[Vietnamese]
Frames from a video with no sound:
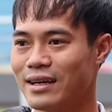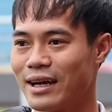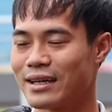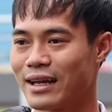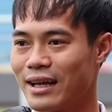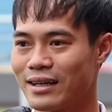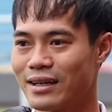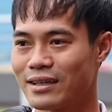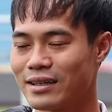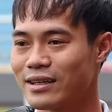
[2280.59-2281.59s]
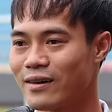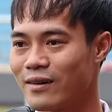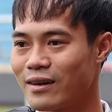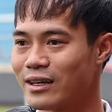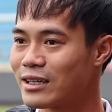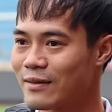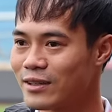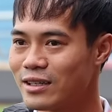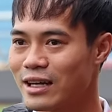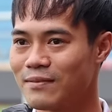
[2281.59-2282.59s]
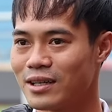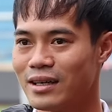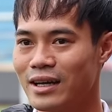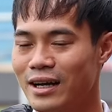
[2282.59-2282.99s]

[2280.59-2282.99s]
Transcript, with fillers: hay thể hiện, nên là điều đó thấy cảm thấy rất là áp lực.